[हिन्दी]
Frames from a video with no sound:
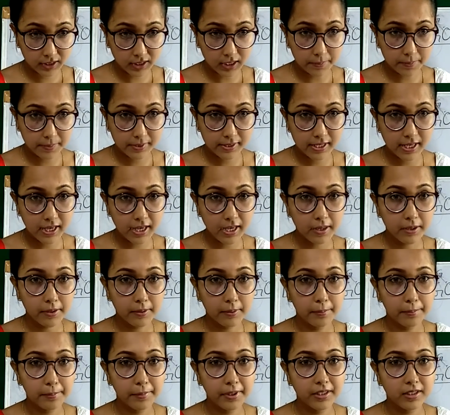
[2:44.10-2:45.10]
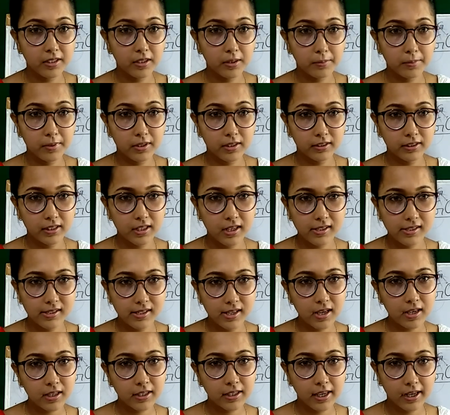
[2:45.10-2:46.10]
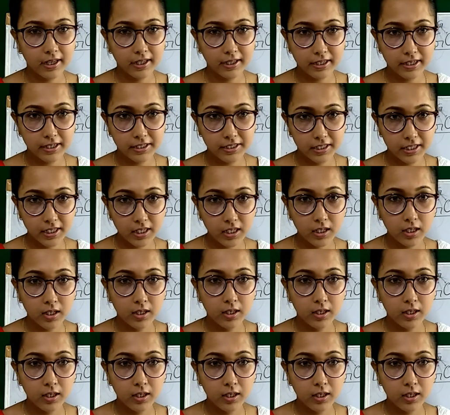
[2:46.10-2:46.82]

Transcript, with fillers: सबसे विनम्रता से क्या करना चाहिए